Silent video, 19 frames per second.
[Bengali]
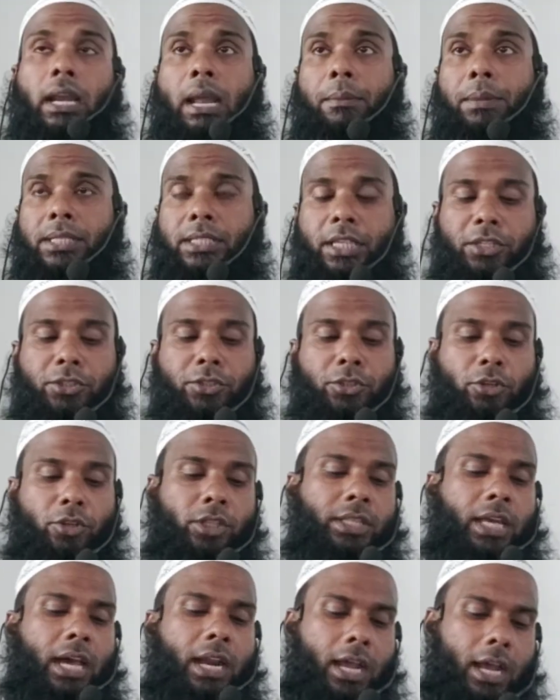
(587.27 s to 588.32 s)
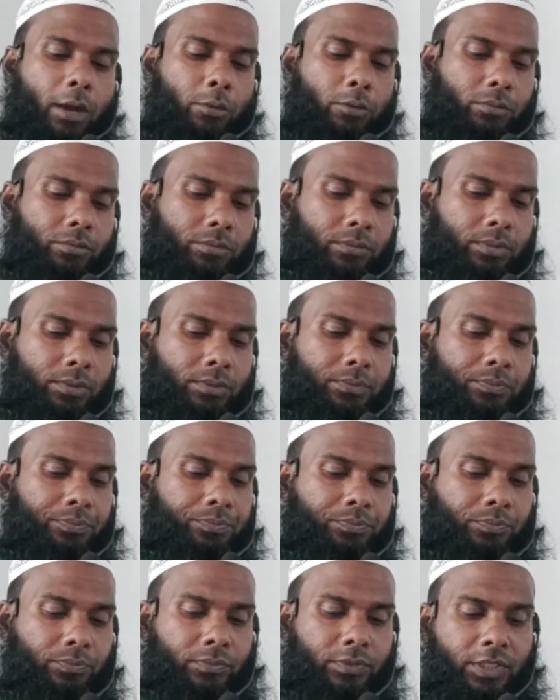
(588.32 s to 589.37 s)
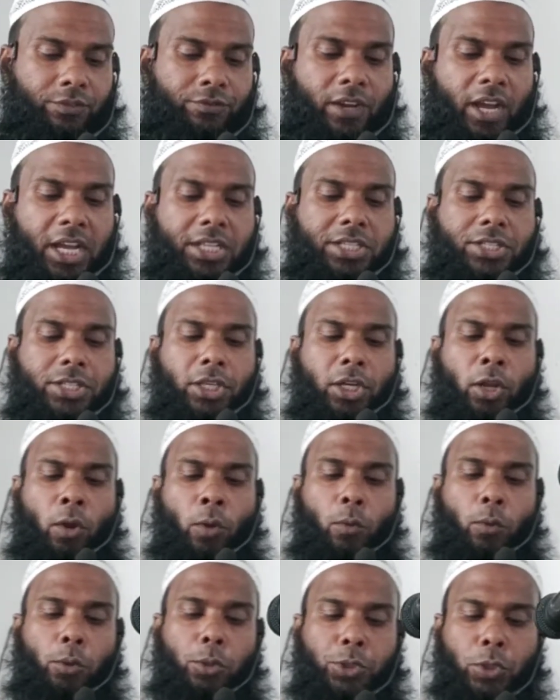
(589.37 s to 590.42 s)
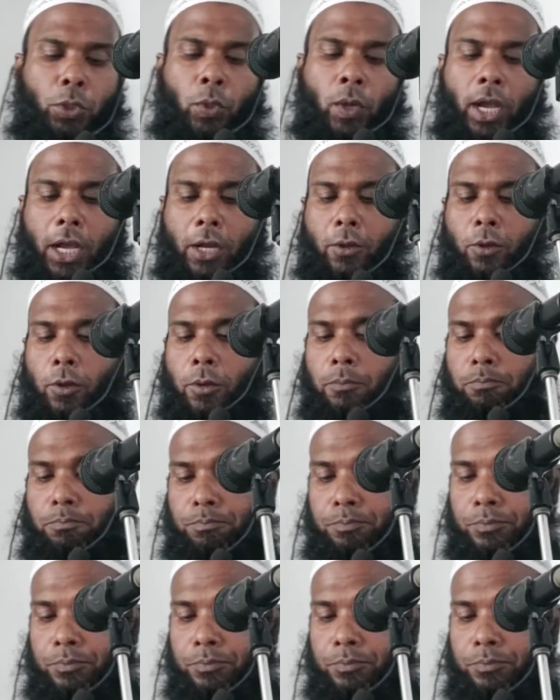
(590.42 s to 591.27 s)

নামাজের জন্য দাঁড়াও ফাকসিলু উজু হাকুম